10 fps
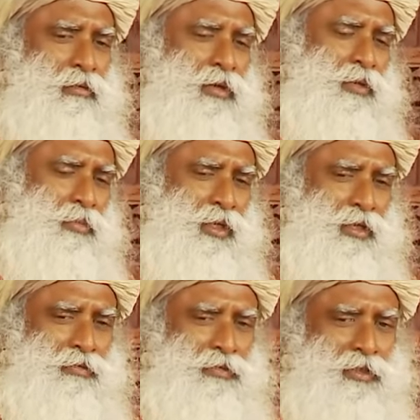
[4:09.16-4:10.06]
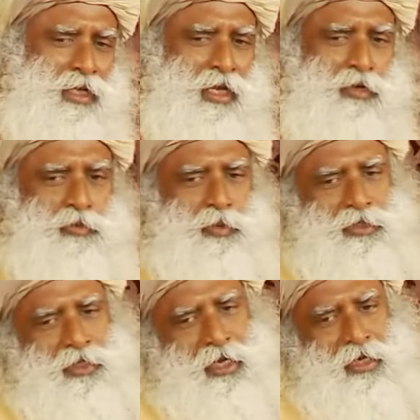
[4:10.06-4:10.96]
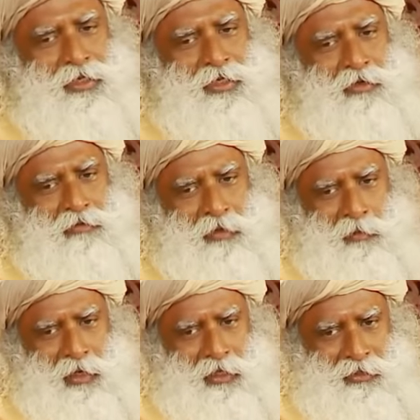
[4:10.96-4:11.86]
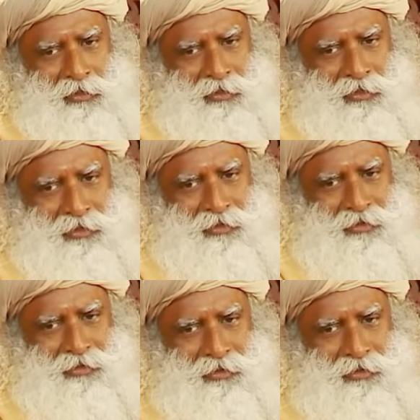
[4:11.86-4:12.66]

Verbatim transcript: আপনি আলাদা আলাদা জায়গায় আলাদা আলাদা রকম ব্যক্তিত্ব হতে পারেন